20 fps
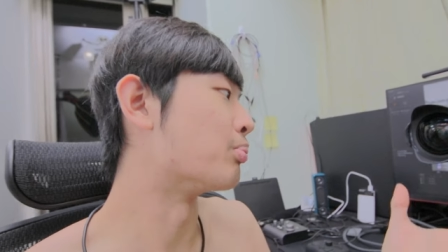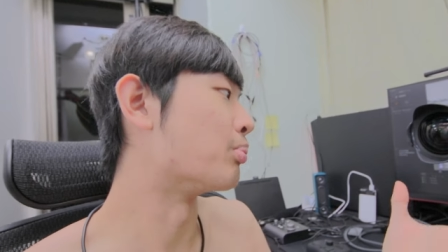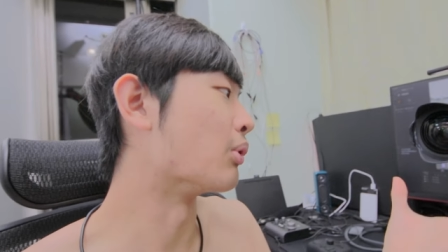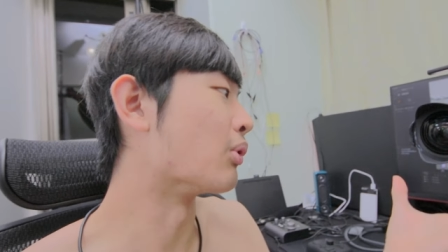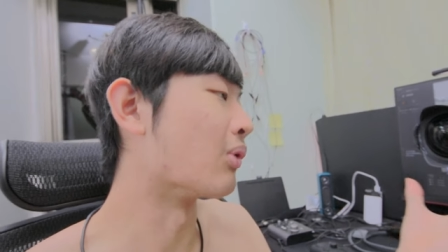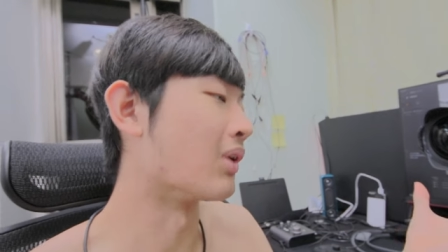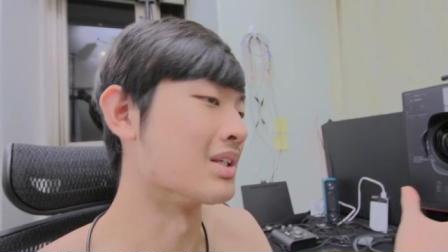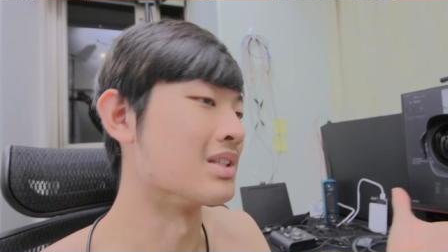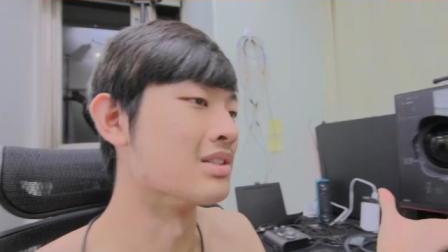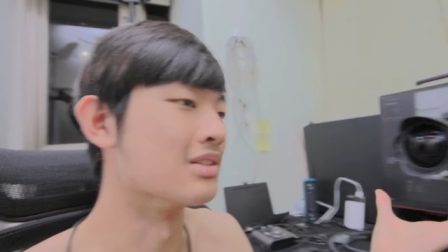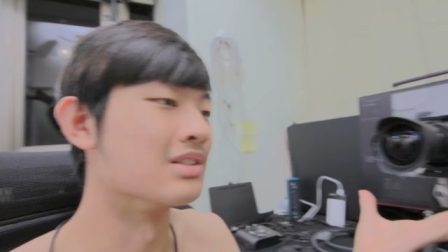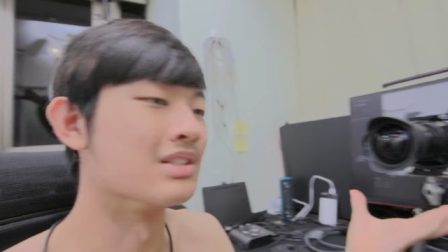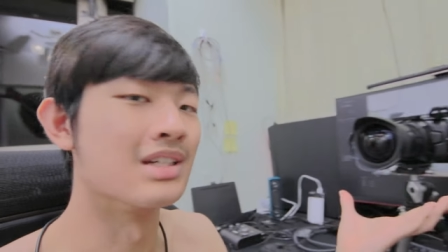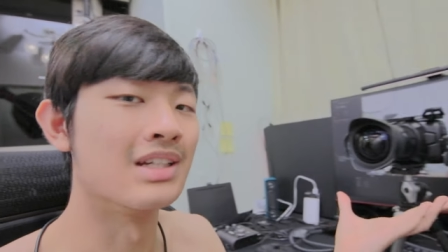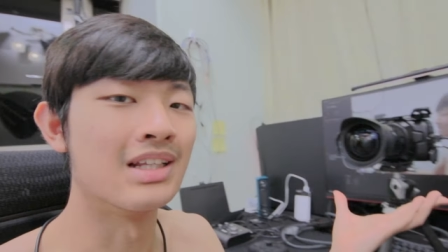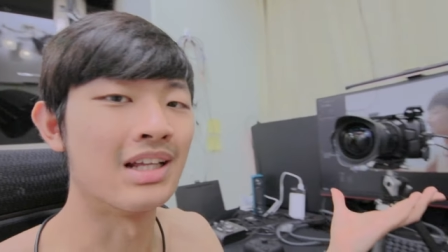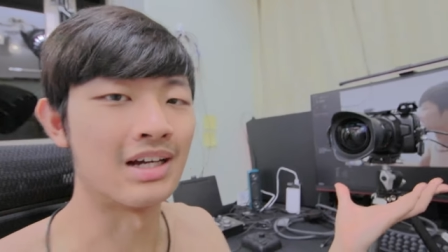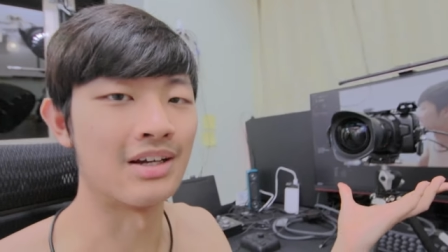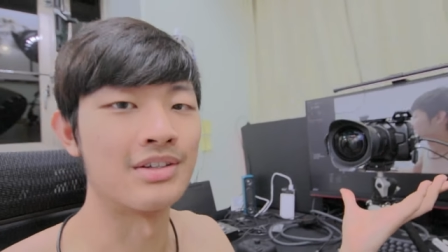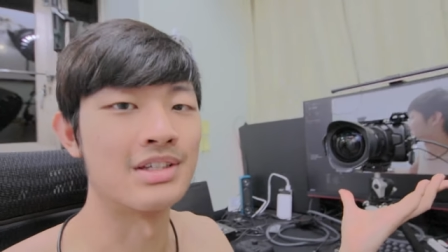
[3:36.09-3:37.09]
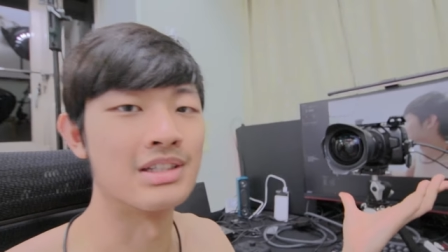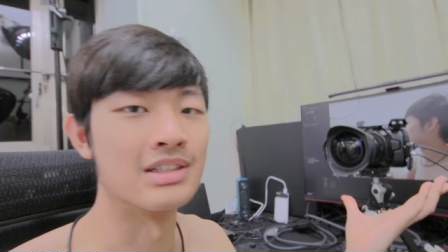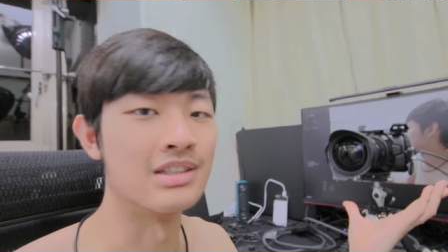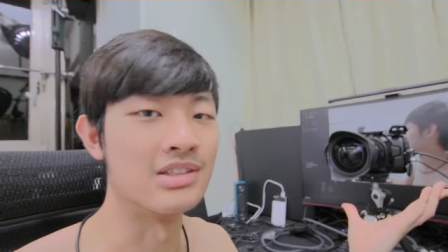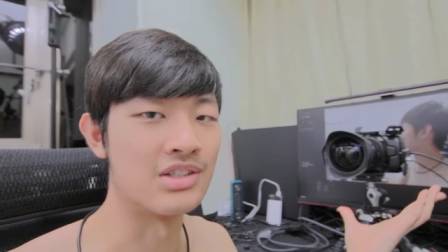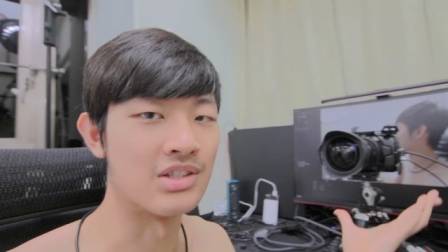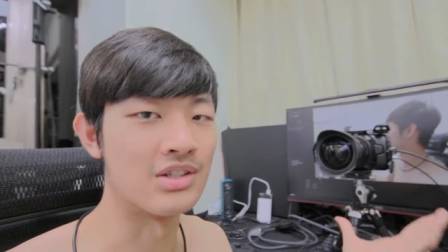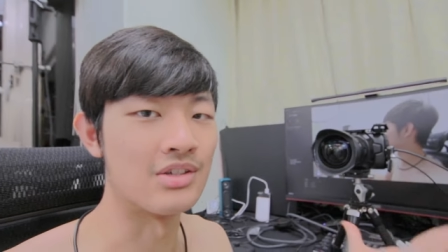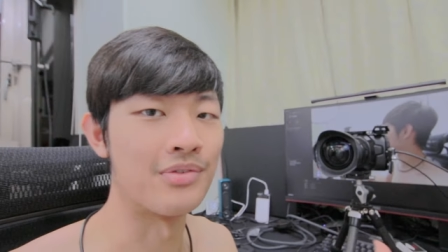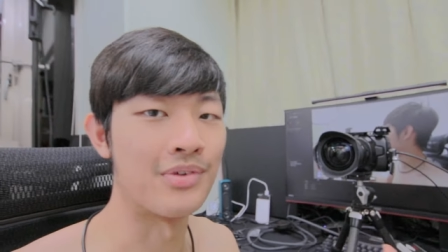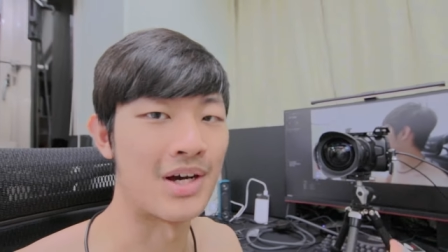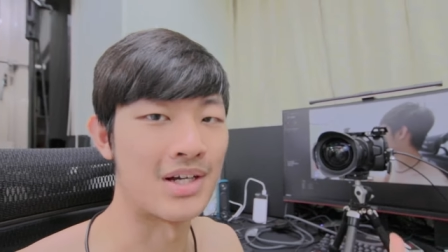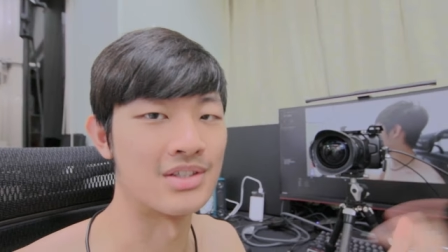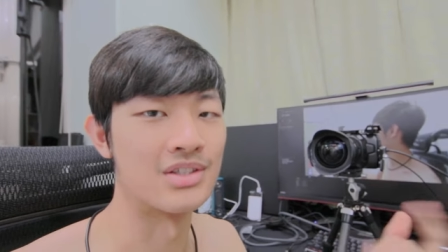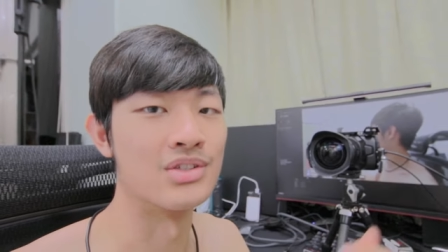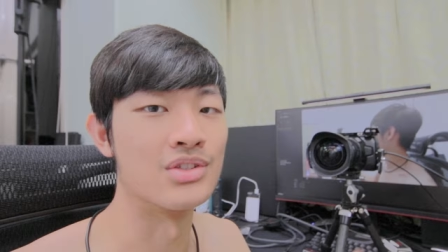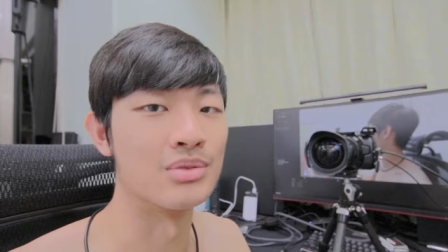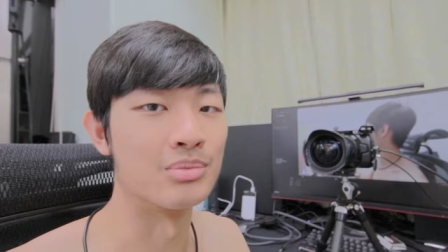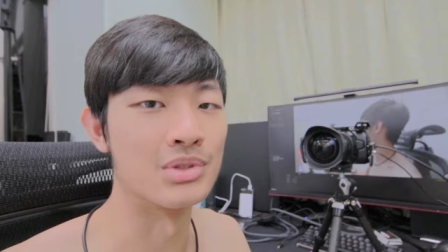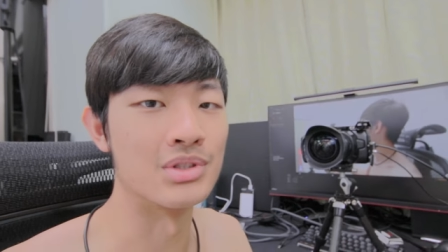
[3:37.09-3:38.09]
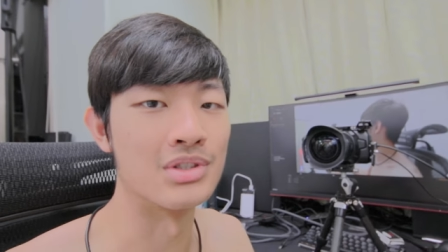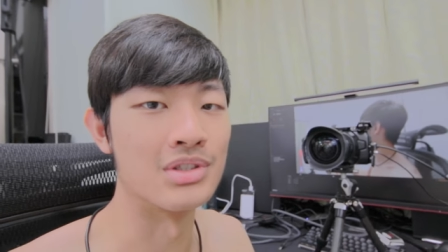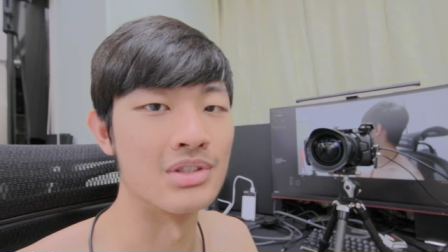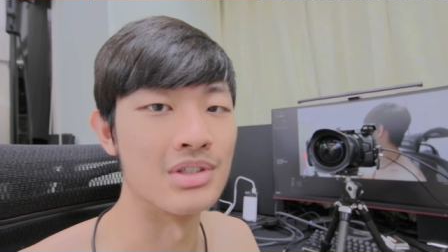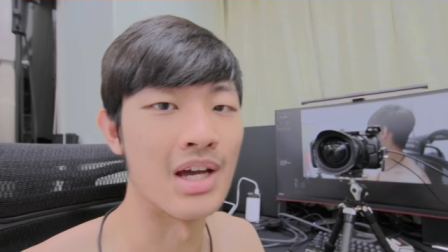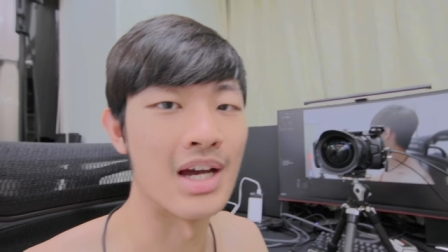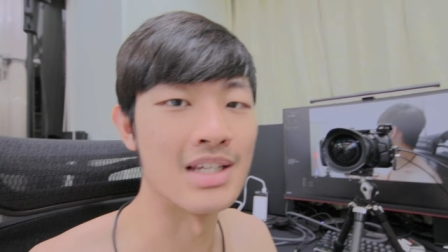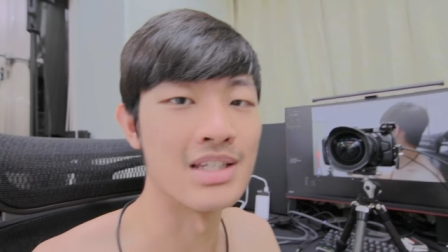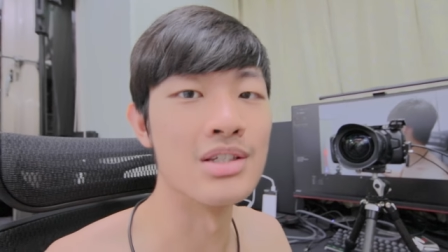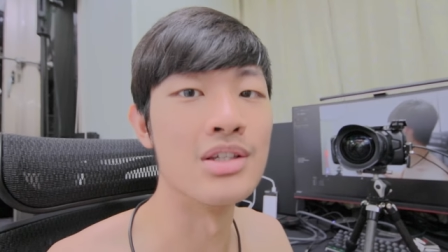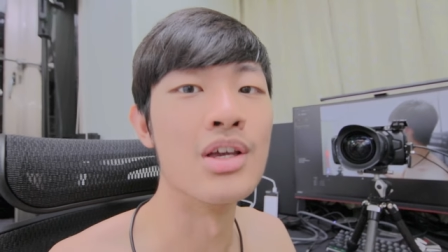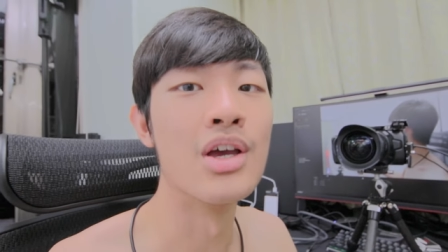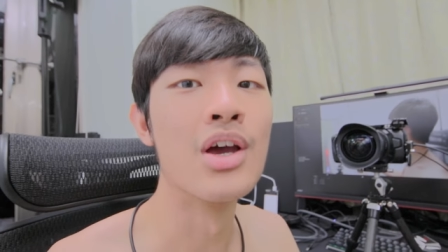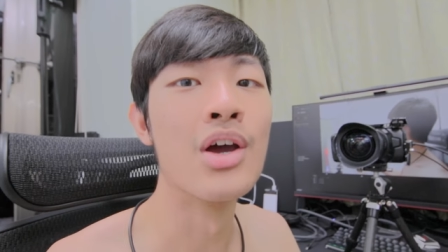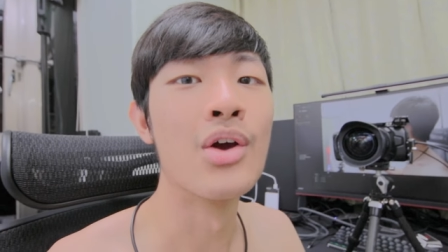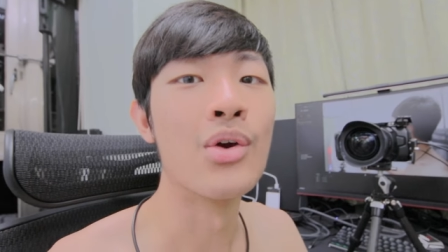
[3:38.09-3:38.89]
不管是这一台摄影机发生什么事，还是